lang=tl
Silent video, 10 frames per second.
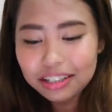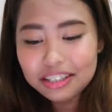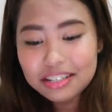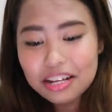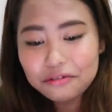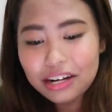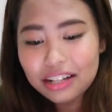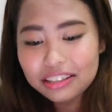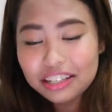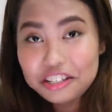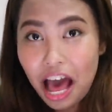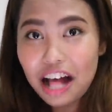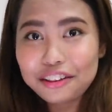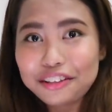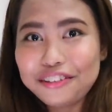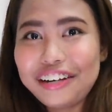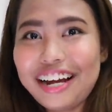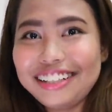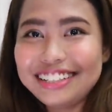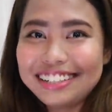it's not reality, it's altered
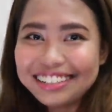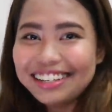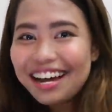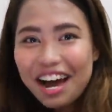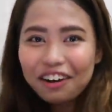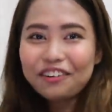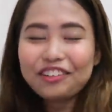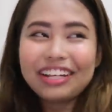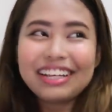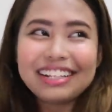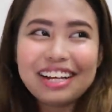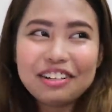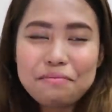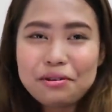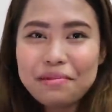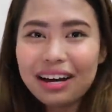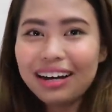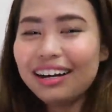reality. Kung matatandaan ko pa yung mga,